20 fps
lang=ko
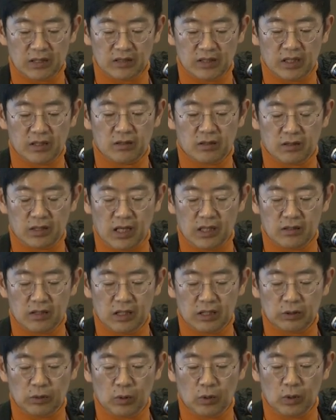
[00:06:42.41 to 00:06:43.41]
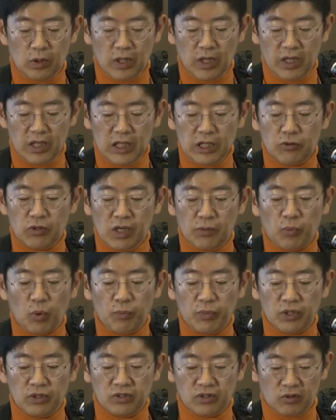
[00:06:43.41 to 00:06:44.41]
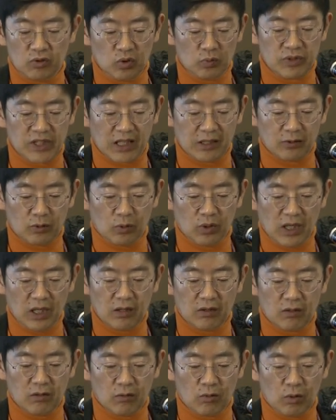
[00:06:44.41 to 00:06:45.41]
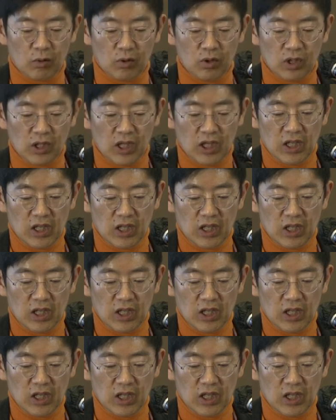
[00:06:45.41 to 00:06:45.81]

근데 그렇다 하더라도 인권의 보편성은 좀 작동을 할 거고